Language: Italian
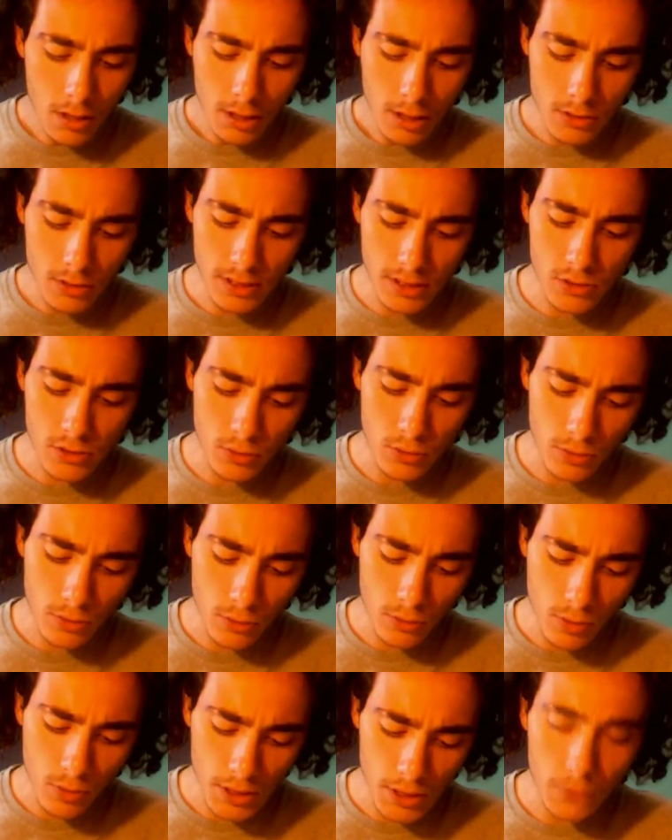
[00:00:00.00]
Cosa sono
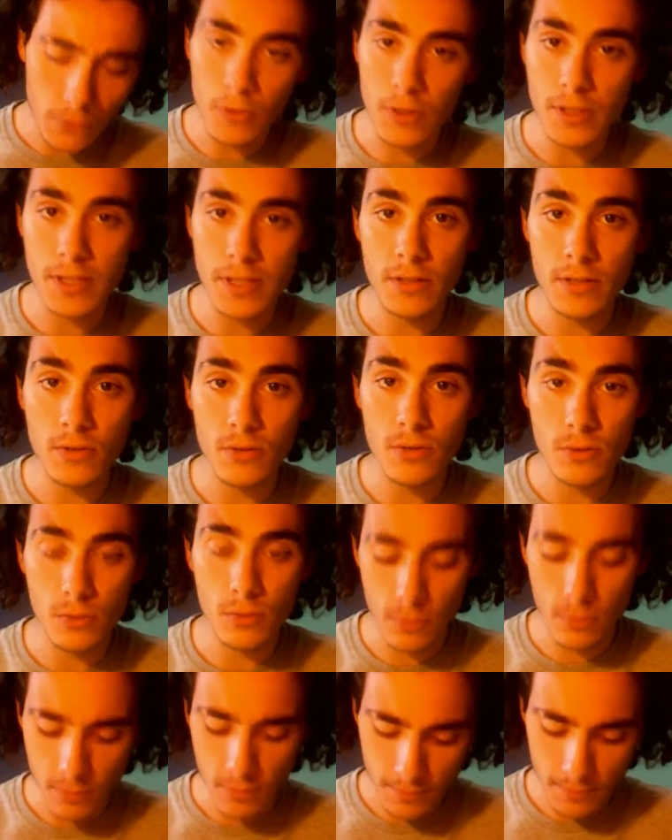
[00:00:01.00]
quando forse non
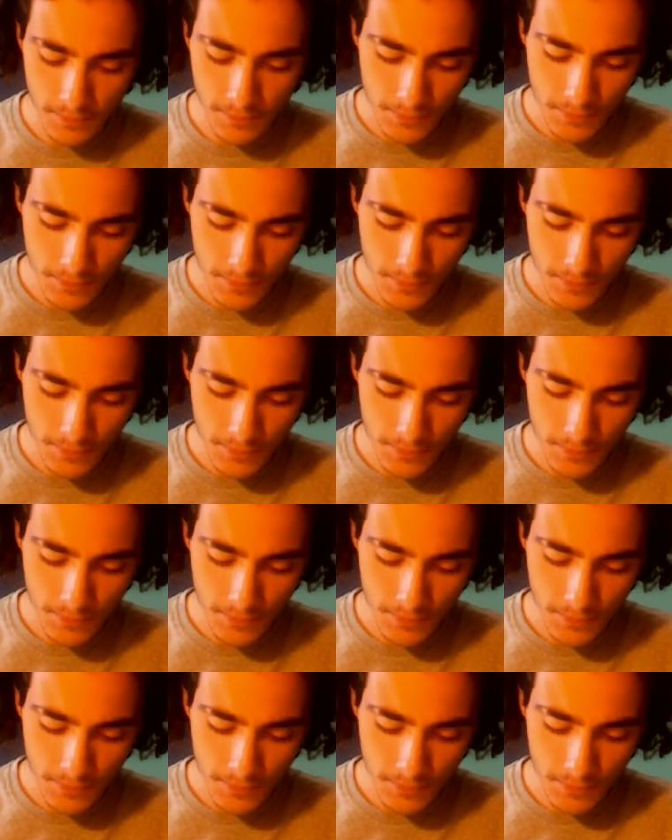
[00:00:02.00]
sono?